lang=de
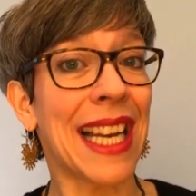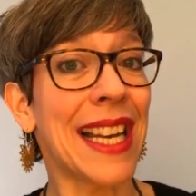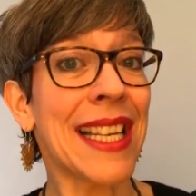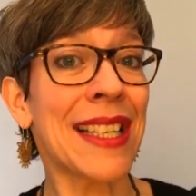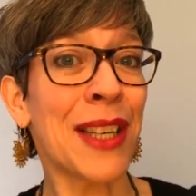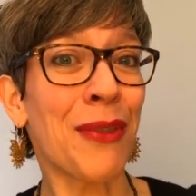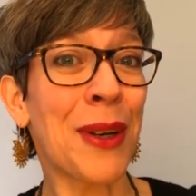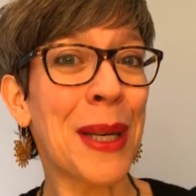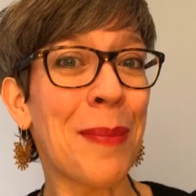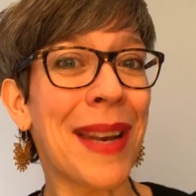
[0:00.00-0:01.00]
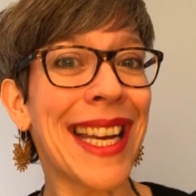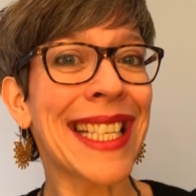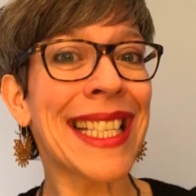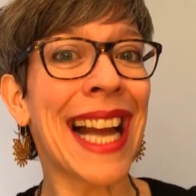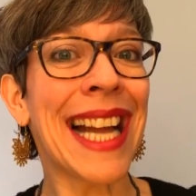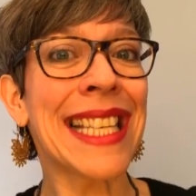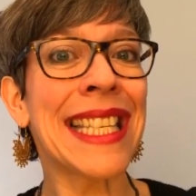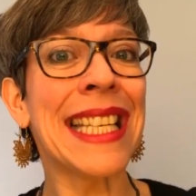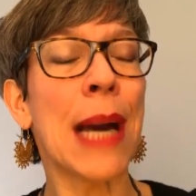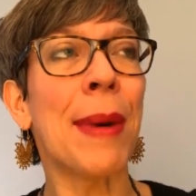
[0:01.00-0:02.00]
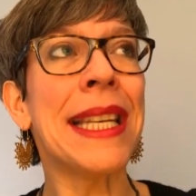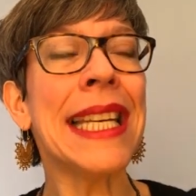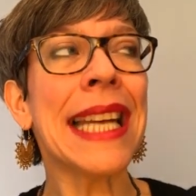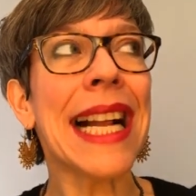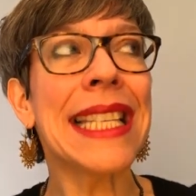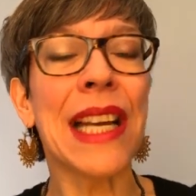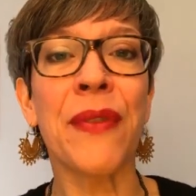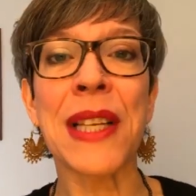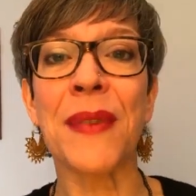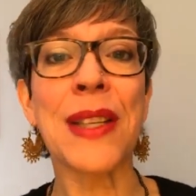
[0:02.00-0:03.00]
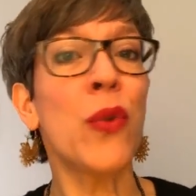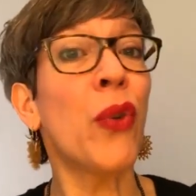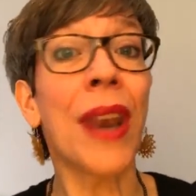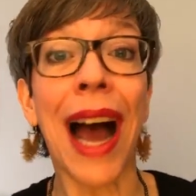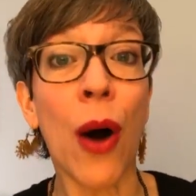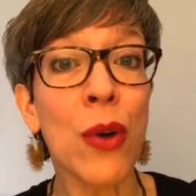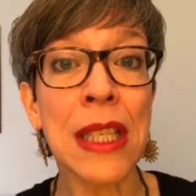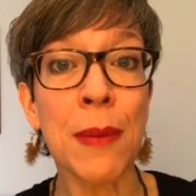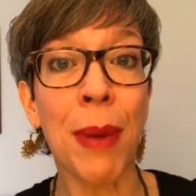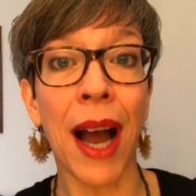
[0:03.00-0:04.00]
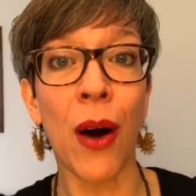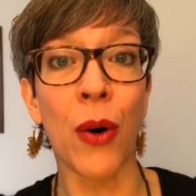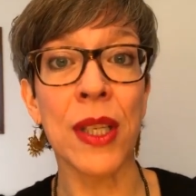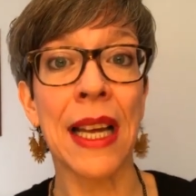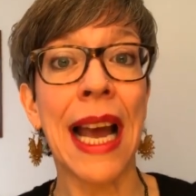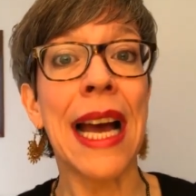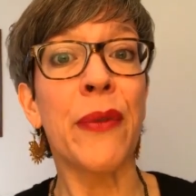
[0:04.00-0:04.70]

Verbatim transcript: dann lass dich von dem Nächsten anziehen, aber nicht als etwas, was du von außen brauchst.